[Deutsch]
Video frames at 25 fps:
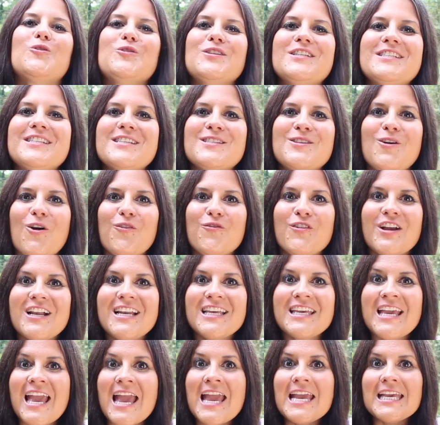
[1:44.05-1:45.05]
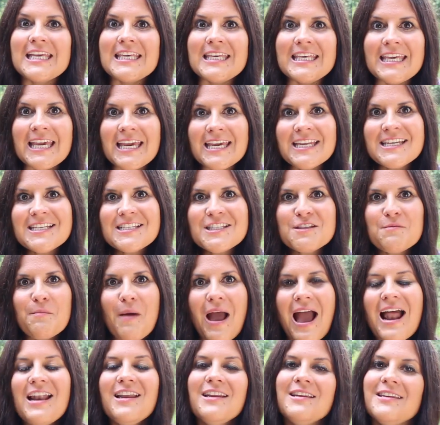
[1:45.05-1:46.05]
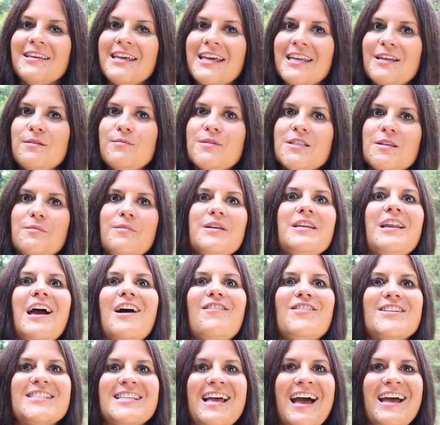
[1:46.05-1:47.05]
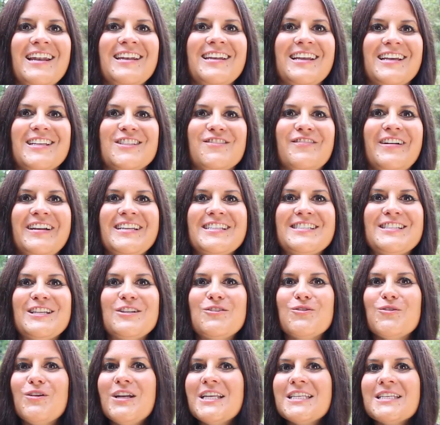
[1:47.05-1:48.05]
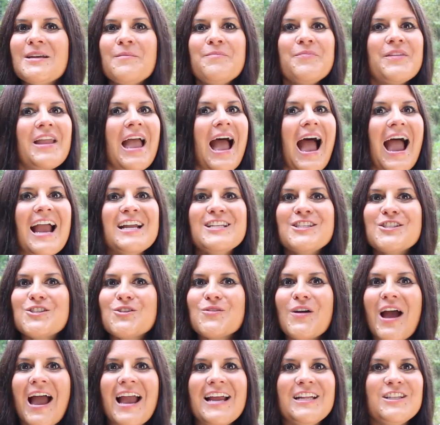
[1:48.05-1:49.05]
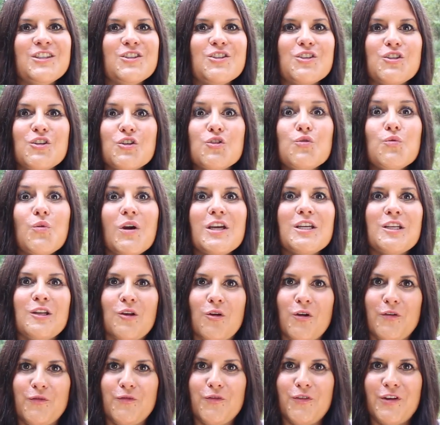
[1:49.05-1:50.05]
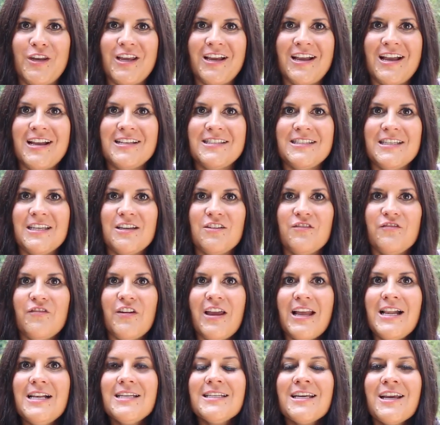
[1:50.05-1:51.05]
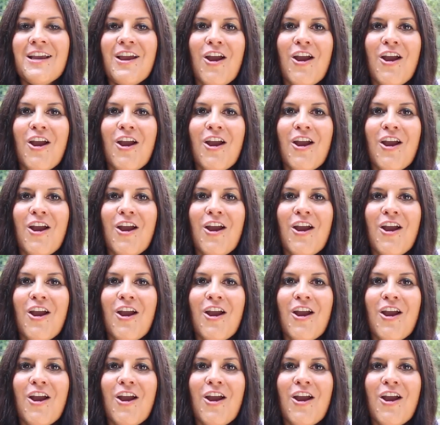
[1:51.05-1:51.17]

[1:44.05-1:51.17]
Und das ist auch wirklich jedes Mal in jedem Seminar was anderes, weil das natürlich eins zu eins durchläuft von der geistigen Welt.